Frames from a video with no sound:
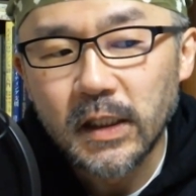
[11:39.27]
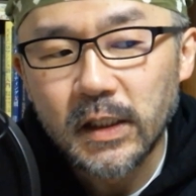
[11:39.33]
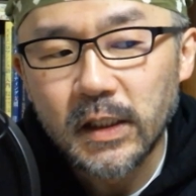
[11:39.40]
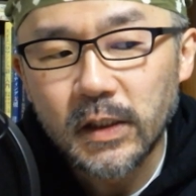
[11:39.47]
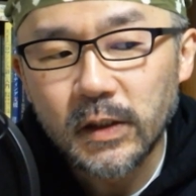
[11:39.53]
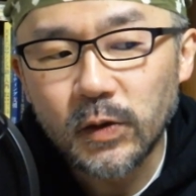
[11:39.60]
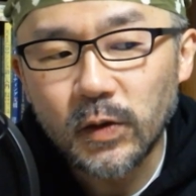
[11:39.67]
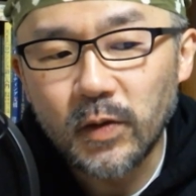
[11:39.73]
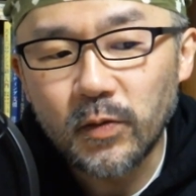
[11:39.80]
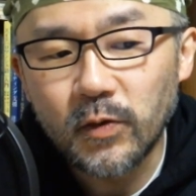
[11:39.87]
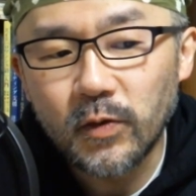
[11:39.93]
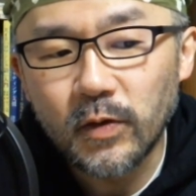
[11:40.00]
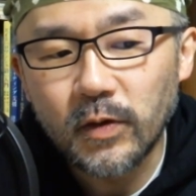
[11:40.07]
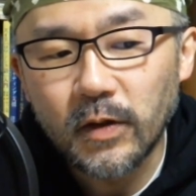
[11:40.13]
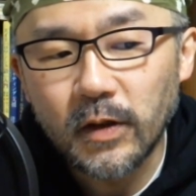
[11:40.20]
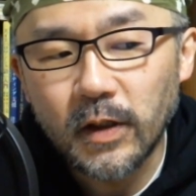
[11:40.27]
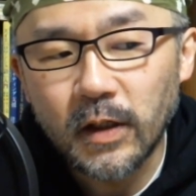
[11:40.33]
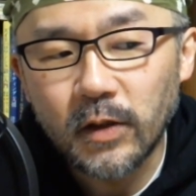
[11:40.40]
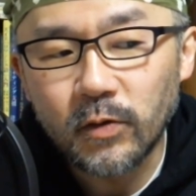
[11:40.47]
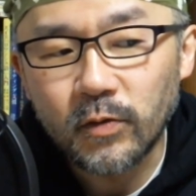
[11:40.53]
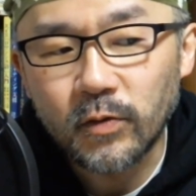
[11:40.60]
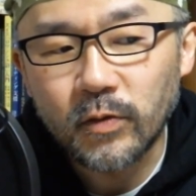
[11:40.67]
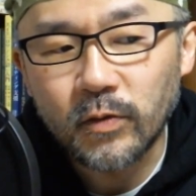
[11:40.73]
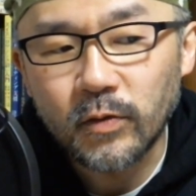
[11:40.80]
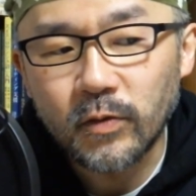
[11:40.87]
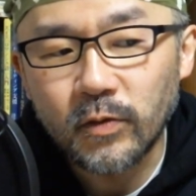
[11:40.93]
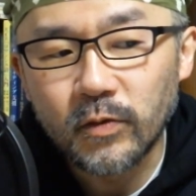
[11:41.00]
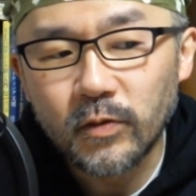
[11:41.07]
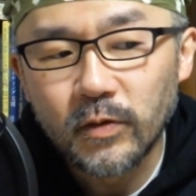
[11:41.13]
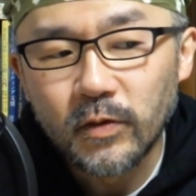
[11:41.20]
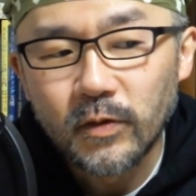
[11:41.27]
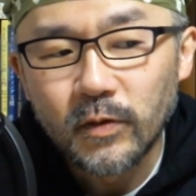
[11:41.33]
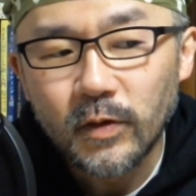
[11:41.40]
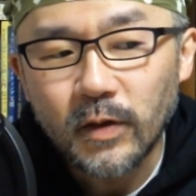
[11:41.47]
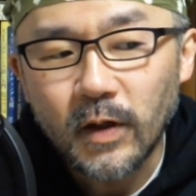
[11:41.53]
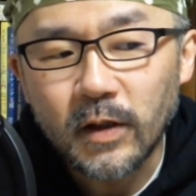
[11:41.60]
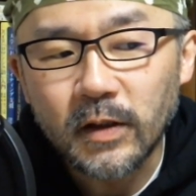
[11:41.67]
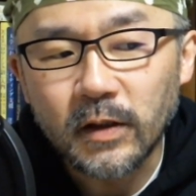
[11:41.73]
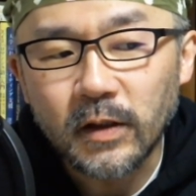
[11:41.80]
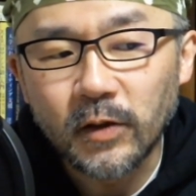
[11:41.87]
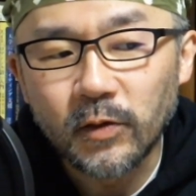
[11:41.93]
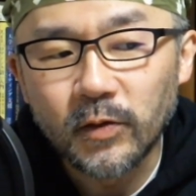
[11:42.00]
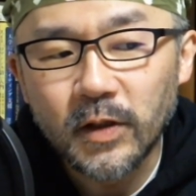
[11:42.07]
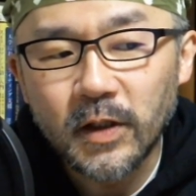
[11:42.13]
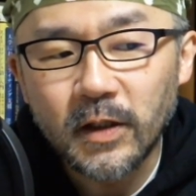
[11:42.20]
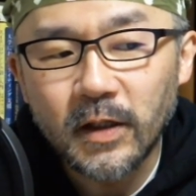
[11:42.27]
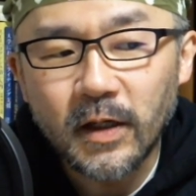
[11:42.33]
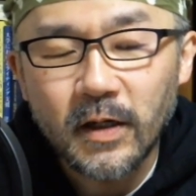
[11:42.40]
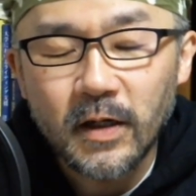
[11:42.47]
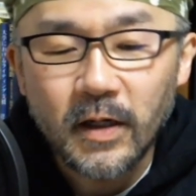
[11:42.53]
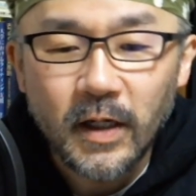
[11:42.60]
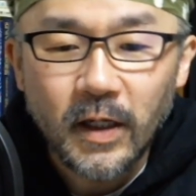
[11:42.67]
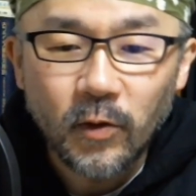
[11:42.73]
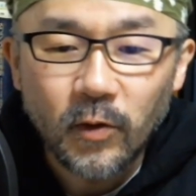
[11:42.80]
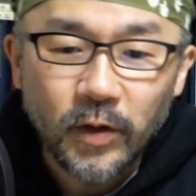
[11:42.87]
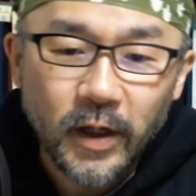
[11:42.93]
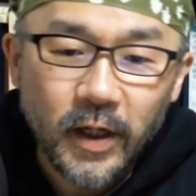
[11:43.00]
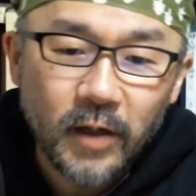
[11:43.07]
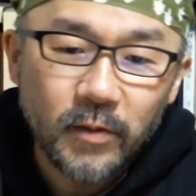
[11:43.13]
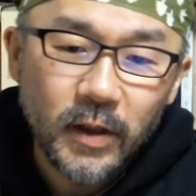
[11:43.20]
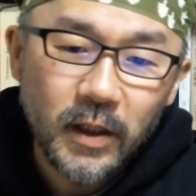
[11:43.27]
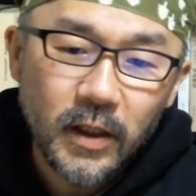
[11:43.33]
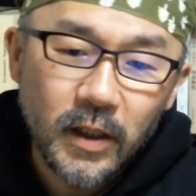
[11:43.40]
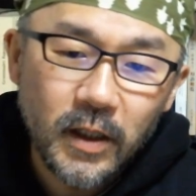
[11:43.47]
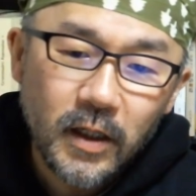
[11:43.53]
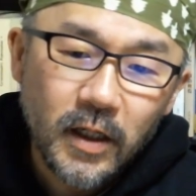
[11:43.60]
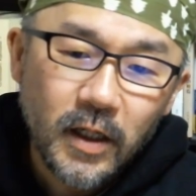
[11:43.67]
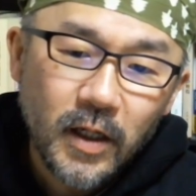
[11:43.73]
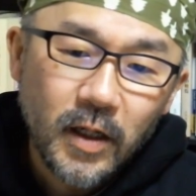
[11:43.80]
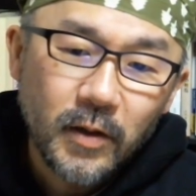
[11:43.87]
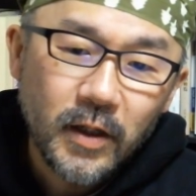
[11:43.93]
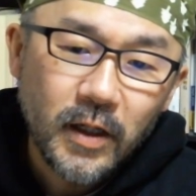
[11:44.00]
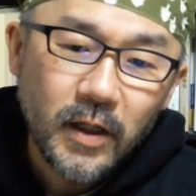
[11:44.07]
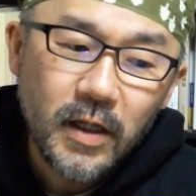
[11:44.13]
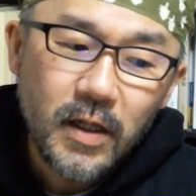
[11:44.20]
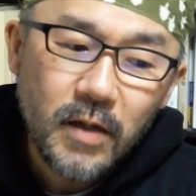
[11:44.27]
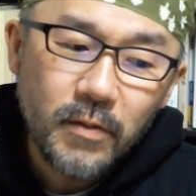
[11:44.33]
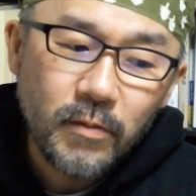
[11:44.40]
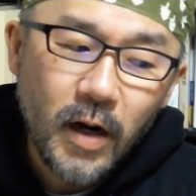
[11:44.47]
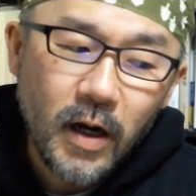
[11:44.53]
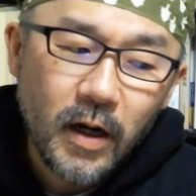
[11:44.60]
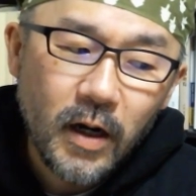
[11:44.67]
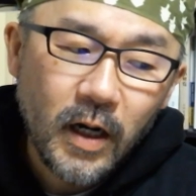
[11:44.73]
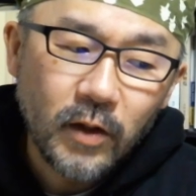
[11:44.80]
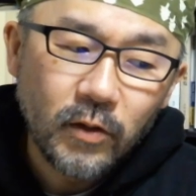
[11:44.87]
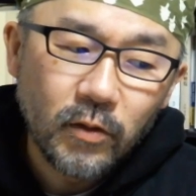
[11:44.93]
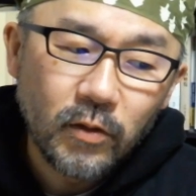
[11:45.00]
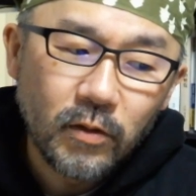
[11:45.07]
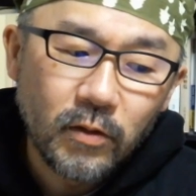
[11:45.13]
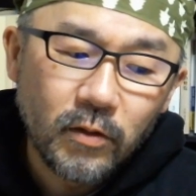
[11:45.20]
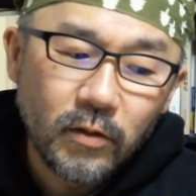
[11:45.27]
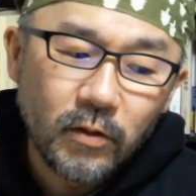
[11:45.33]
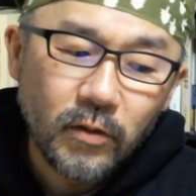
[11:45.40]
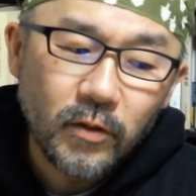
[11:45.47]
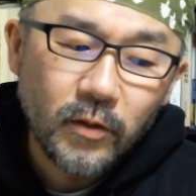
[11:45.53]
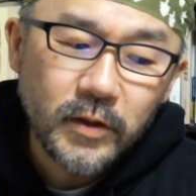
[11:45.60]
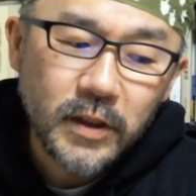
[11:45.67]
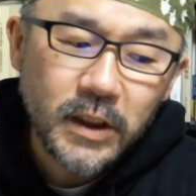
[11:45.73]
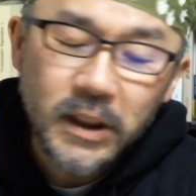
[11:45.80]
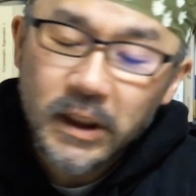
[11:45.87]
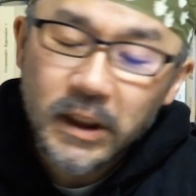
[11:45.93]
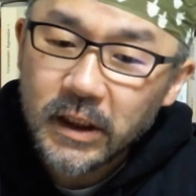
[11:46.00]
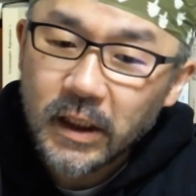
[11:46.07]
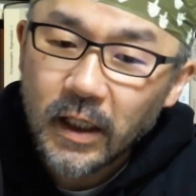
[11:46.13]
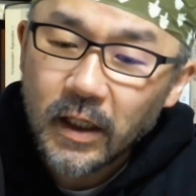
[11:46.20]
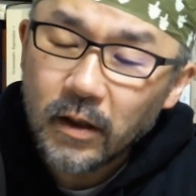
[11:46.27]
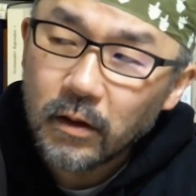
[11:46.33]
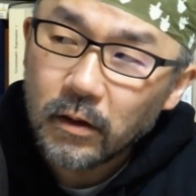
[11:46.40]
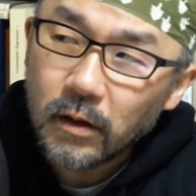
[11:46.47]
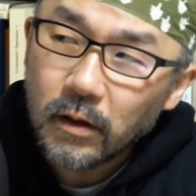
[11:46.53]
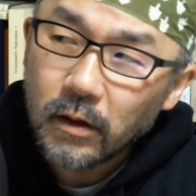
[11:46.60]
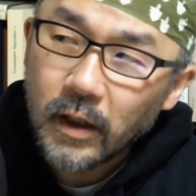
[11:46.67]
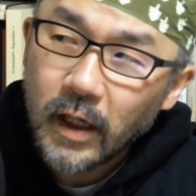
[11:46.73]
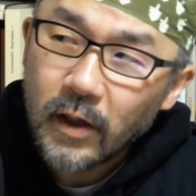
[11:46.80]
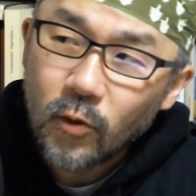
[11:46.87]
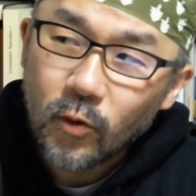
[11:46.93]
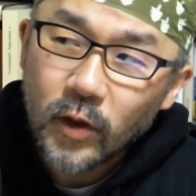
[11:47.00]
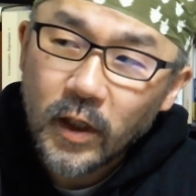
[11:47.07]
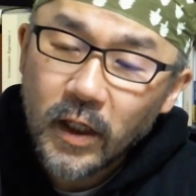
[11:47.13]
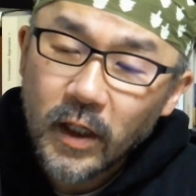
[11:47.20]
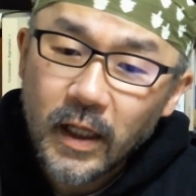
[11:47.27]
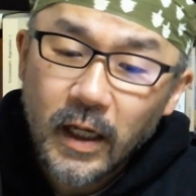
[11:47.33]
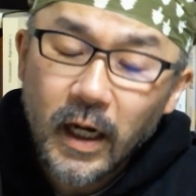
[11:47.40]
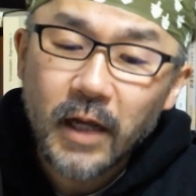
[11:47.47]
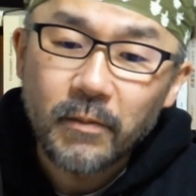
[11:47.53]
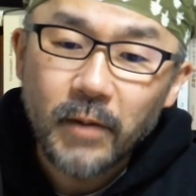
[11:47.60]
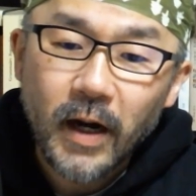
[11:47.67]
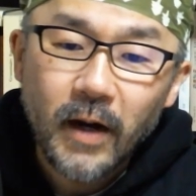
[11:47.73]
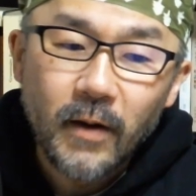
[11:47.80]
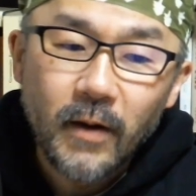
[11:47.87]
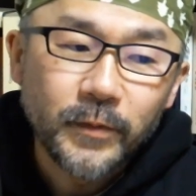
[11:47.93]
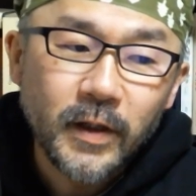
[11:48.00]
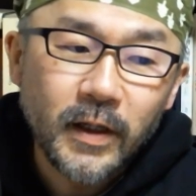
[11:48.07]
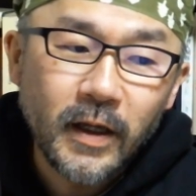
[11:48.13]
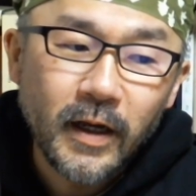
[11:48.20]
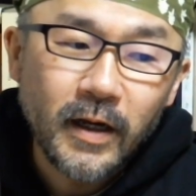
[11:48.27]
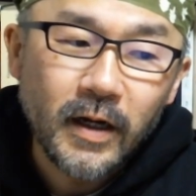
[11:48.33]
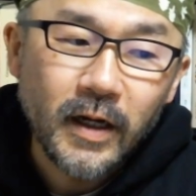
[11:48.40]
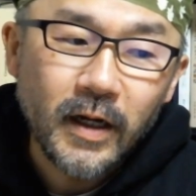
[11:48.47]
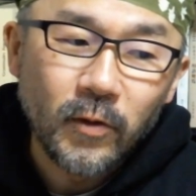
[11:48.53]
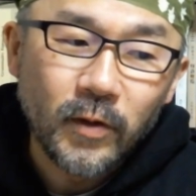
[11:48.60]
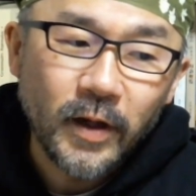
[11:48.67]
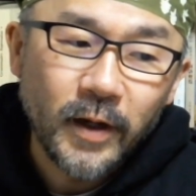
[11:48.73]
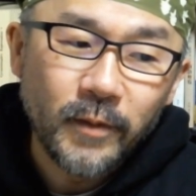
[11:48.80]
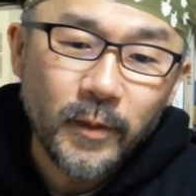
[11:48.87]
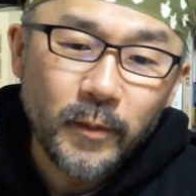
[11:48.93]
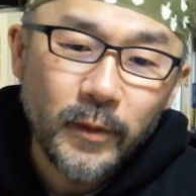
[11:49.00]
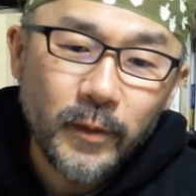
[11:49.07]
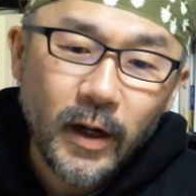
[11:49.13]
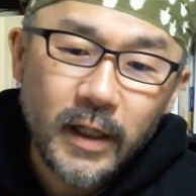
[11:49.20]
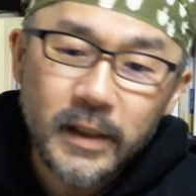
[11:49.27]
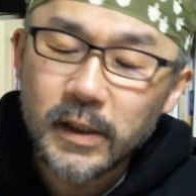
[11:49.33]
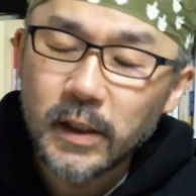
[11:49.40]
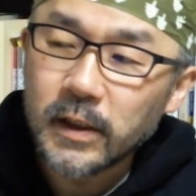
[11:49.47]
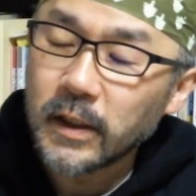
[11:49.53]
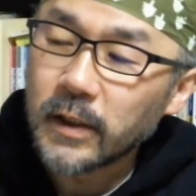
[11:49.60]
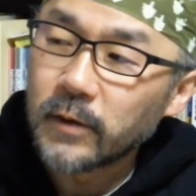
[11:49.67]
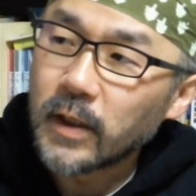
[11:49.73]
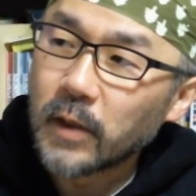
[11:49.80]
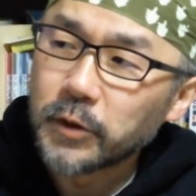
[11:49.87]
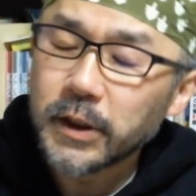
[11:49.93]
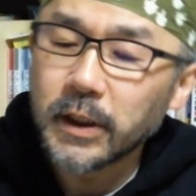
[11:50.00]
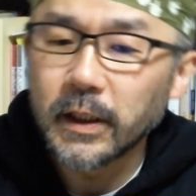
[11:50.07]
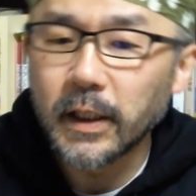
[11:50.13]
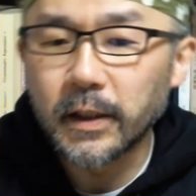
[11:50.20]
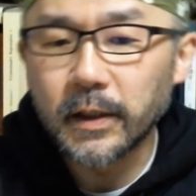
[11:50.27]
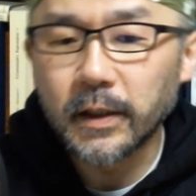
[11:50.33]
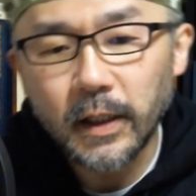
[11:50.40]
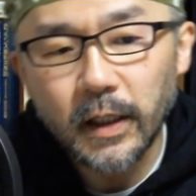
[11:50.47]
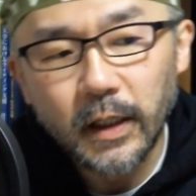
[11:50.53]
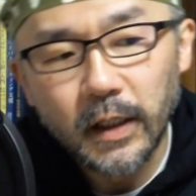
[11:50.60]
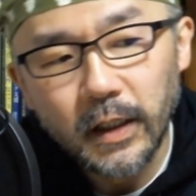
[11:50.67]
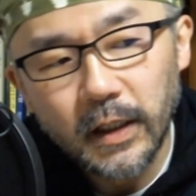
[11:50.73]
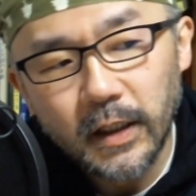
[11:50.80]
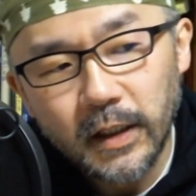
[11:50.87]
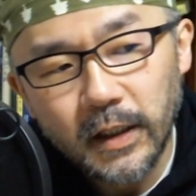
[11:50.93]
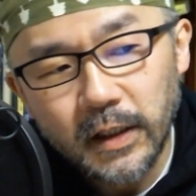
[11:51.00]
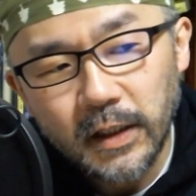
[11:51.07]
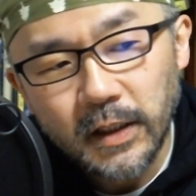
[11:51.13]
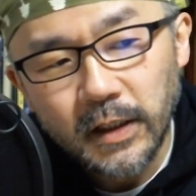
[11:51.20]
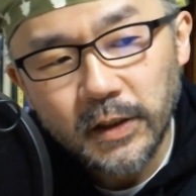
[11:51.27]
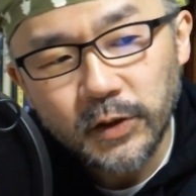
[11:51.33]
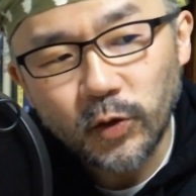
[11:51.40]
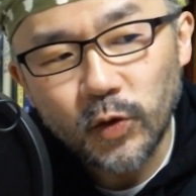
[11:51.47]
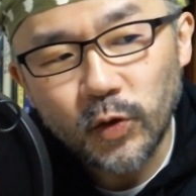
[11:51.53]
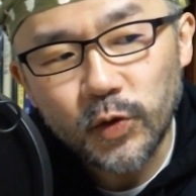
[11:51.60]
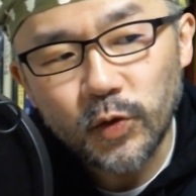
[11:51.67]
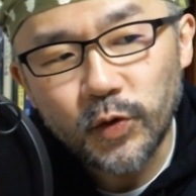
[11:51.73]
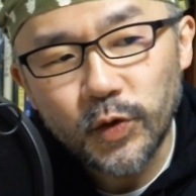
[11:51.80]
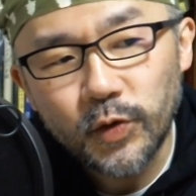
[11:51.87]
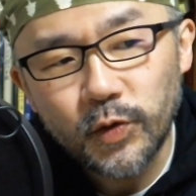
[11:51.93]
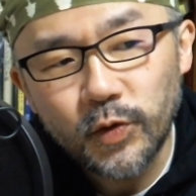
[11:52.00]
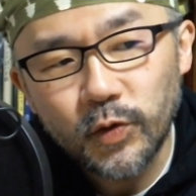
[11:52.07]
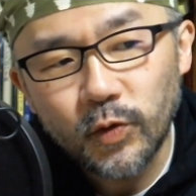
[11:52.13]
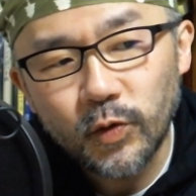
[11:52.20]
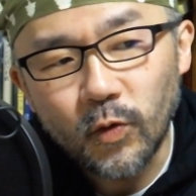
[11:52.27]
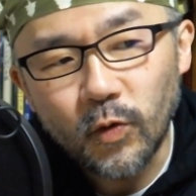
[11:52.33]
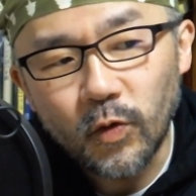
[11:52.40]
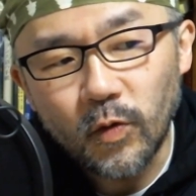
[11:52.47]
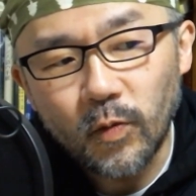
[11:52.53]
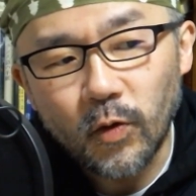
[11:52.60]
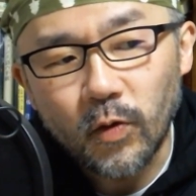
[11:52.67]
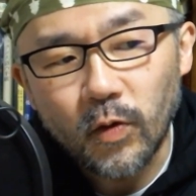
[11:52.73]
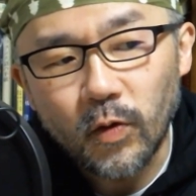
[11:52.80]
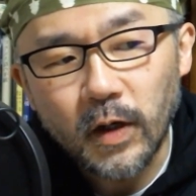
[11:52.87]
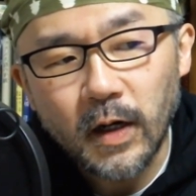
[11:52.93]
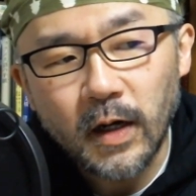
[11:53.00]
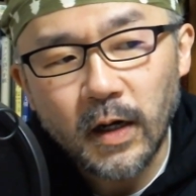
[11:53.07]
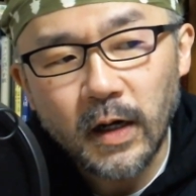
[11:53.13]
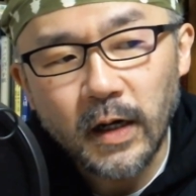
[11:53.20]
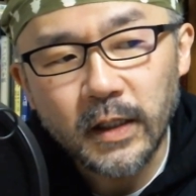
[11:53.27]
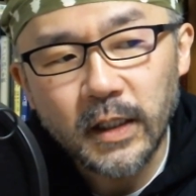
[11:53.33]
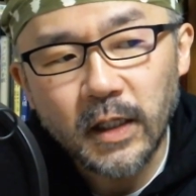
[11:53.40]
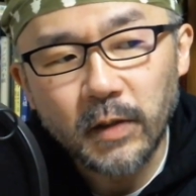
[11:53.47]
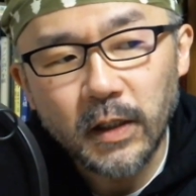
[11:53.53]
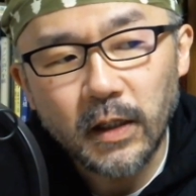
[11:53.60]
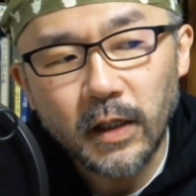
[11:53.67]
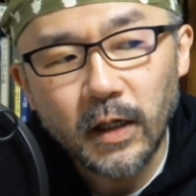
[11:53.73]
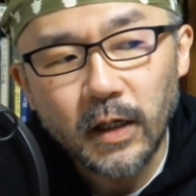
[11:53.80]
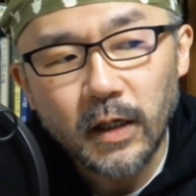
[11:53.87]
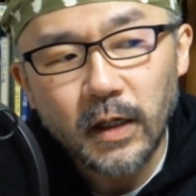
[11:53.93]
それも、あの、あなたの人間関係の悩みに、まあ、あの、心身が健康的になれば、人間関係の悩みも改善されるかもしれないんでね。ちょっとそういうところも考えてみて